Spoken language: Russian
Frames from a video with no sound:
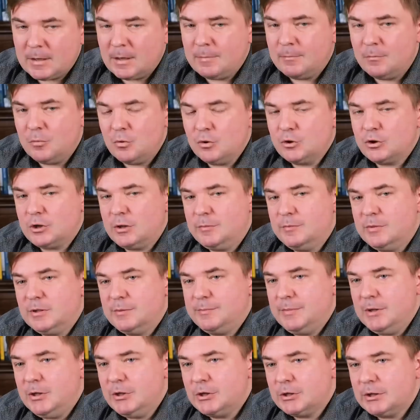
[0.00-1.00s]
может
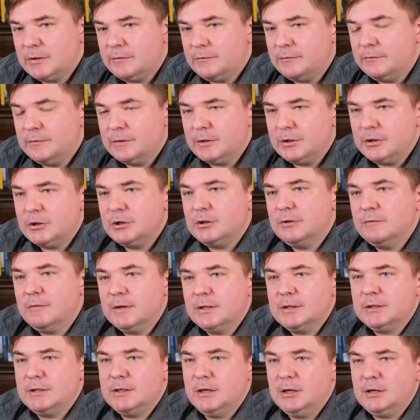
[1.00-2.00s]
обеспечить нам в
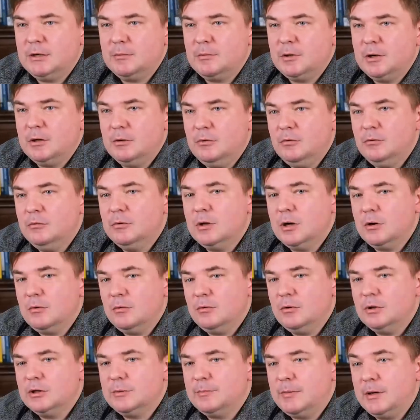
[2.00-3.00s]
2023 году
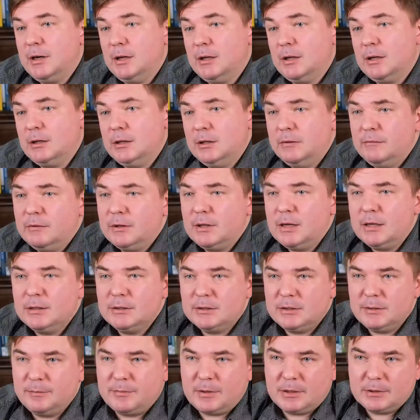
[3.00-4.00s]
доходность порядка
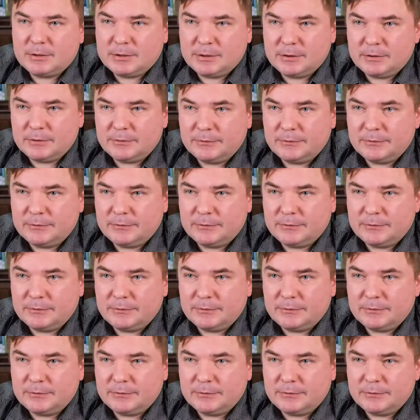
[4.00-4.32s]
19%,